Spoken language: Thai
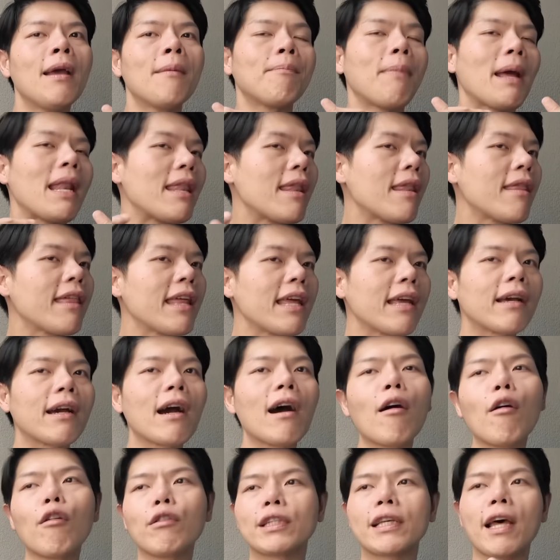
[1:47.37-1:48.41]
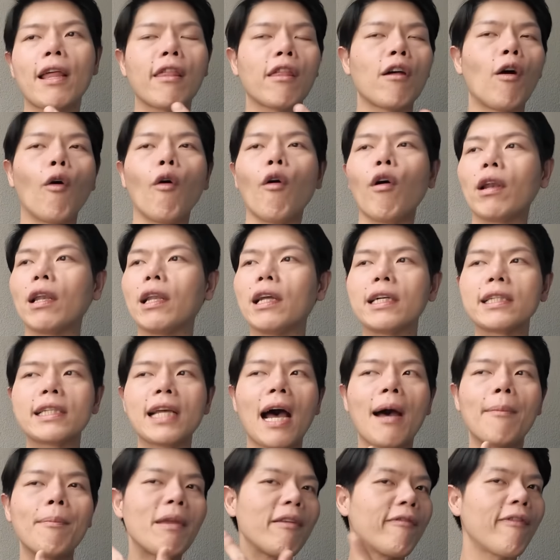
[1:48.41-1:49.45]
เป็นซิงเกิลจะโสดหรือ
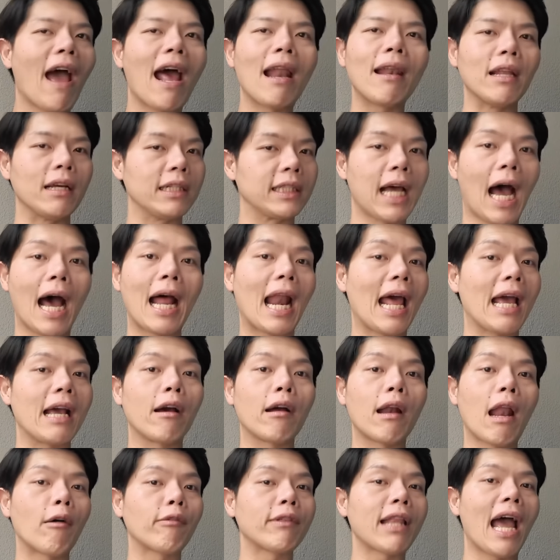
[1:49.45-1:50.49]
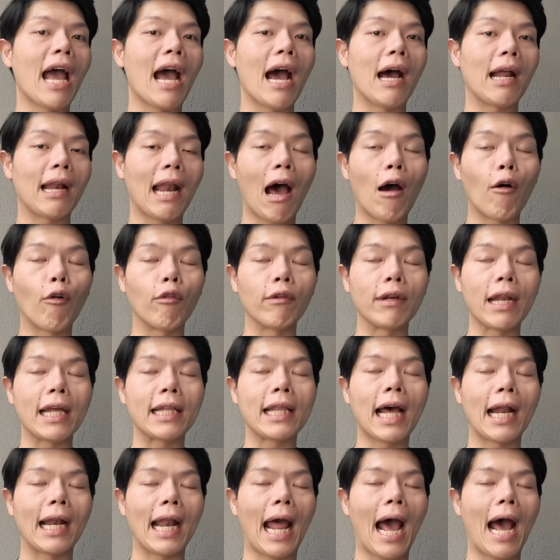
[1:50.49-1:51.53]
จะมีแฟนหรือจะอะไรก็แล้วแต่เราใน
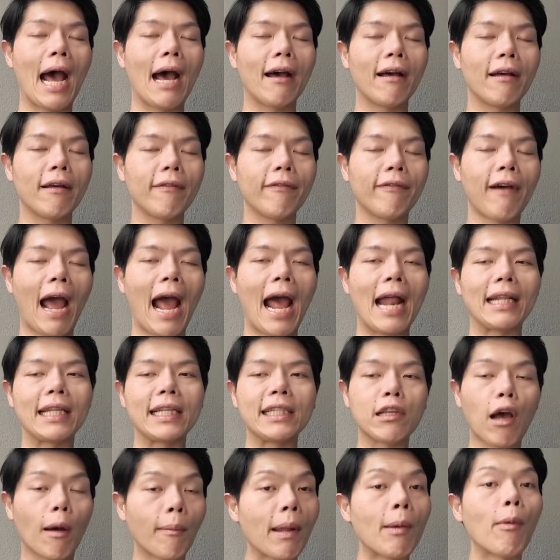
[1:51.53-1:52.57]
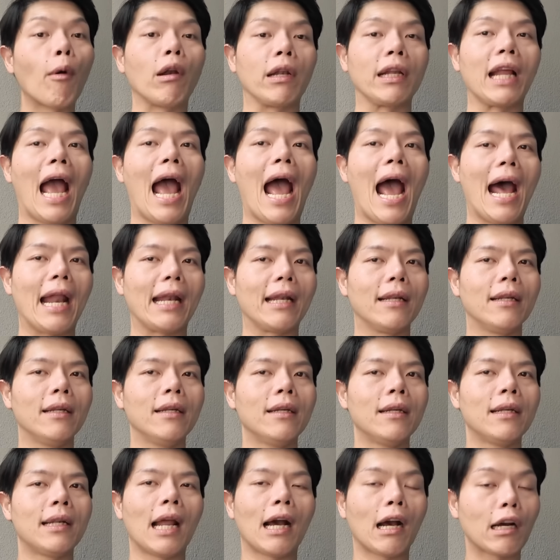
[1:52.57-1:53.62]
ฐานะแฟนที่ชอบในผลงาน
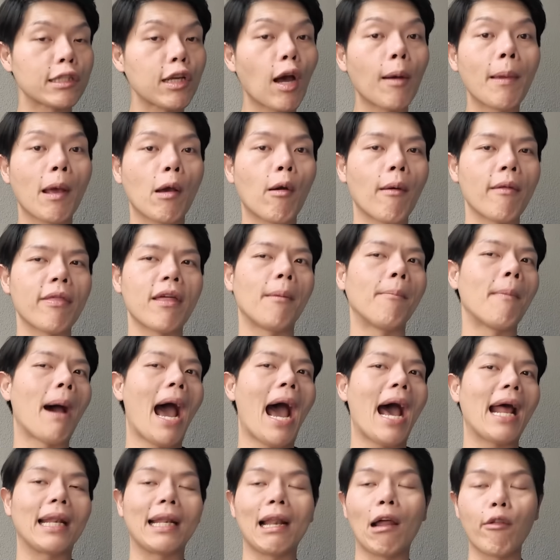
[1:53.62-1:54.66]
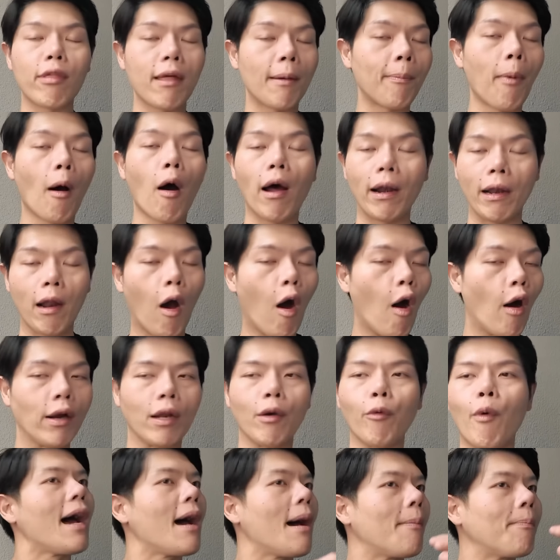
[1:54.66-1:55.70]
แล้วก็ชอบในความสามารถเราซัพพอร์ตออ
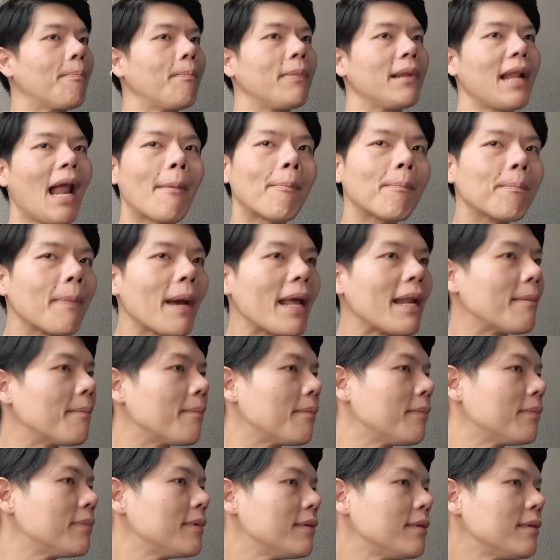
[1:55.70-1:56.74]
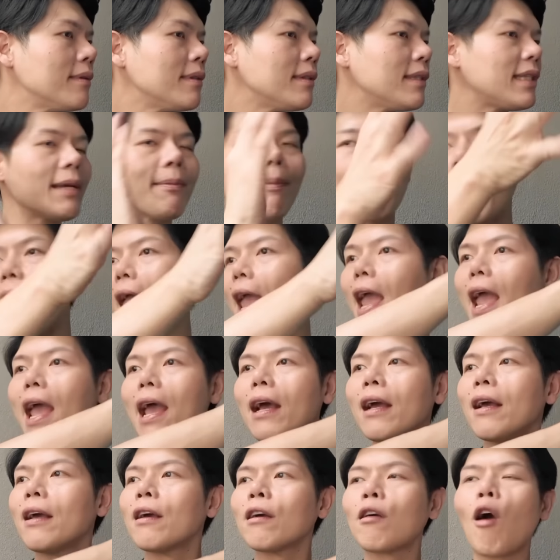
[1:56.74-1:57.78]
เดี๋ยวว่ารับเป็น GBA
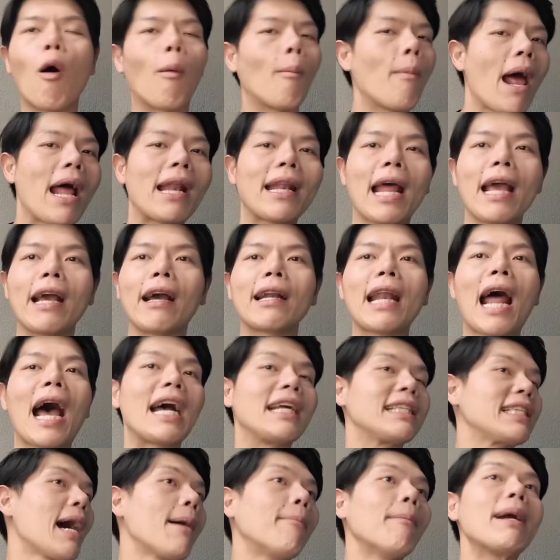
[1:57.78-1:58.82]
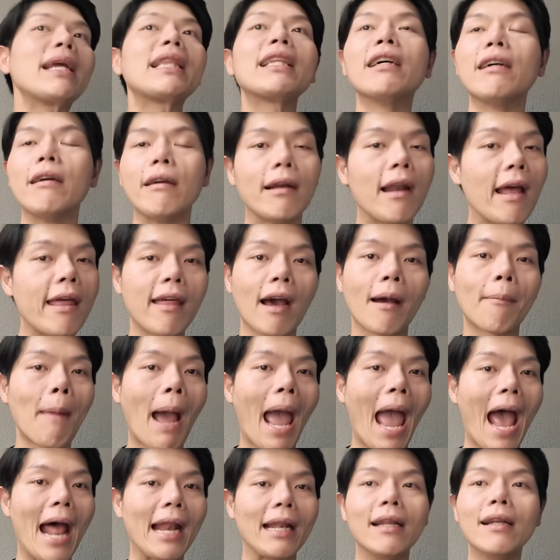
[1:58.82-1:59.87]
ของแบรนด์ไหนก็ได้จะไม่ถือเลยทักแบ
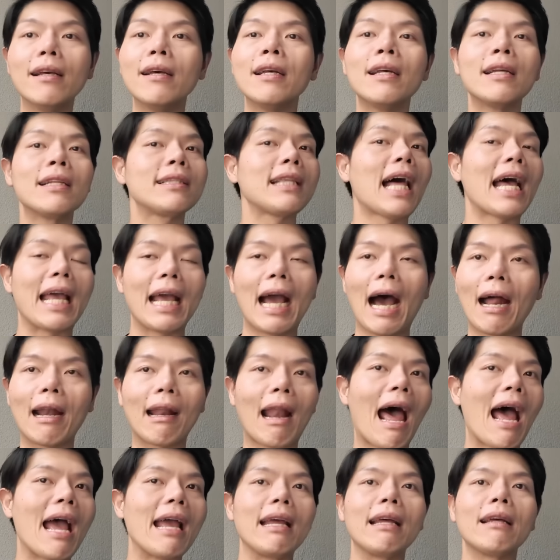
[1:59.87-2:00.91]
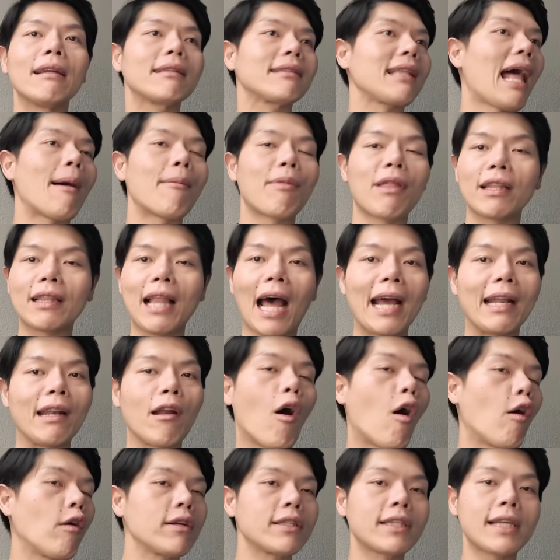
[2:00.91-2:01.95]
รนด์ใส่อะไรตามสไตล์
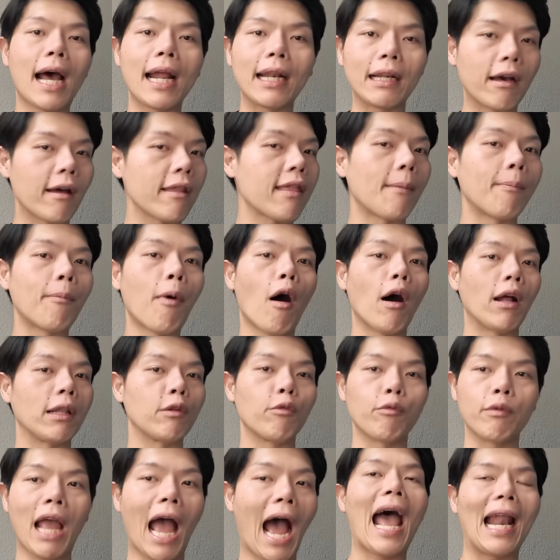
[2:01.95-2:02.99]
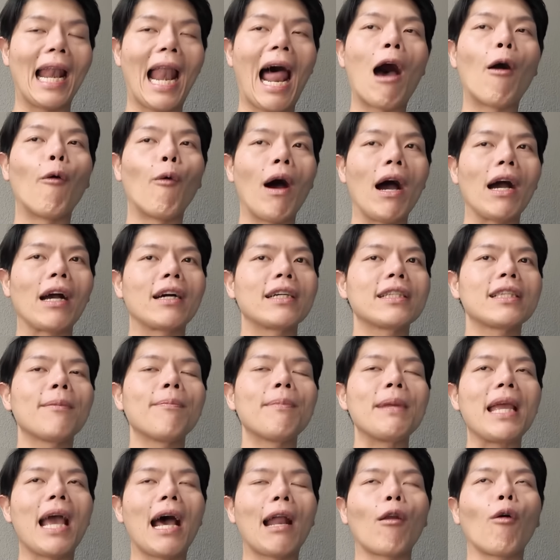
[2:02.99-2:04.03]
น้องฉันก็ซัพอร์ตทุกอย่างเราอ่ะก็จะ
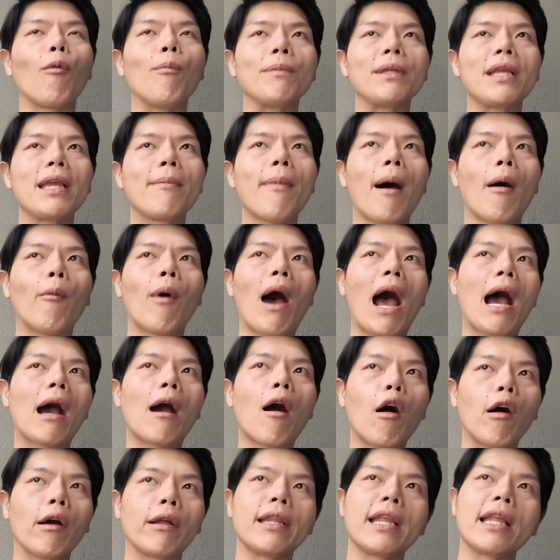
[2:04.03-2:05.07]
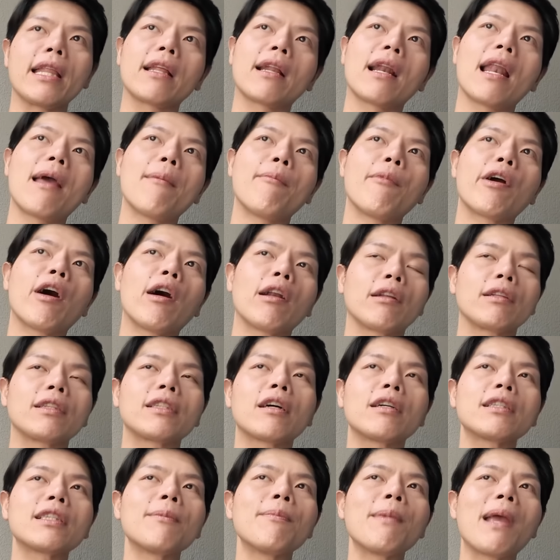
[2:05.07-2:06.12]
มีอารมณ์ที่แบบว่าขอดิสเคลมไว้ก่อน
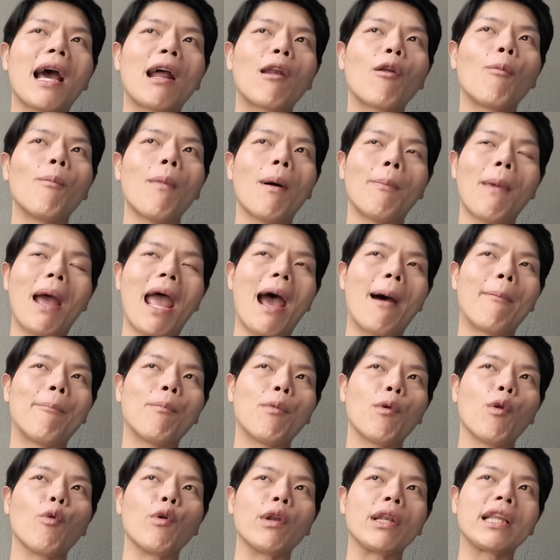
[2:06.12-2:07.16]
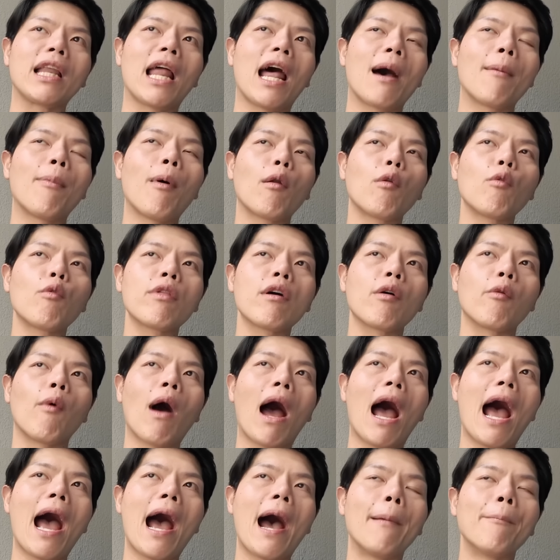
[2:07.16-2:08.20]
ก็จะมีอารมณ์แบบแอบลุ้นนะพอรู้สึก
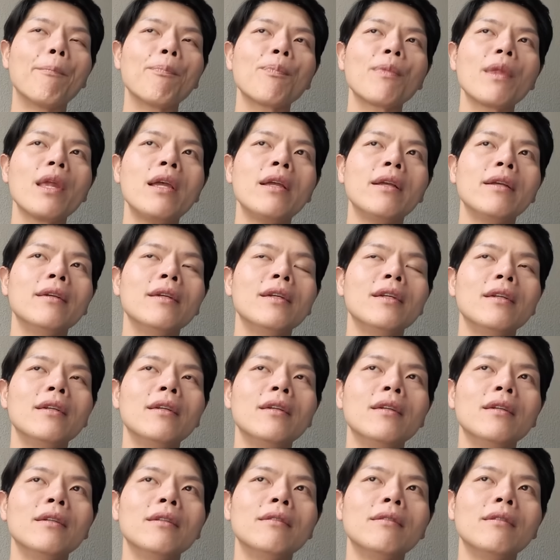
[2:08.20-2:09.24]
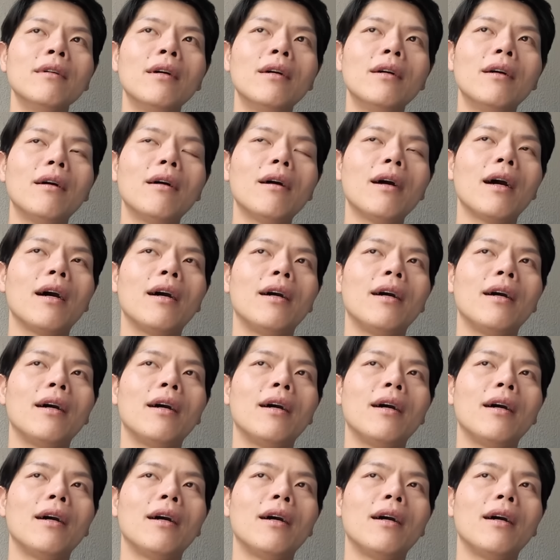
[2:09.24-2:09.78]
ว่าโอ้